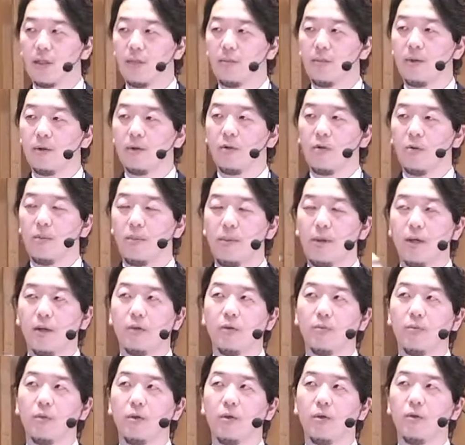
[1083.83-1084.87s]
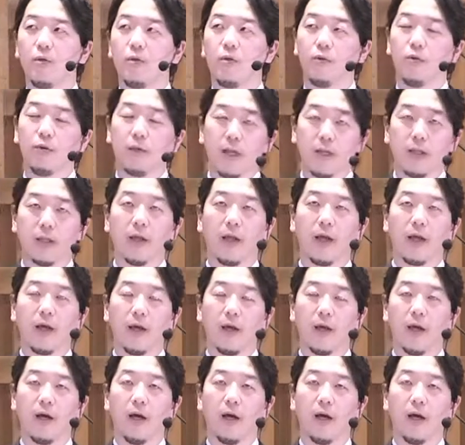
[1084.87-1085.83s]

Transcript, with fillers: 様の恵みを受けて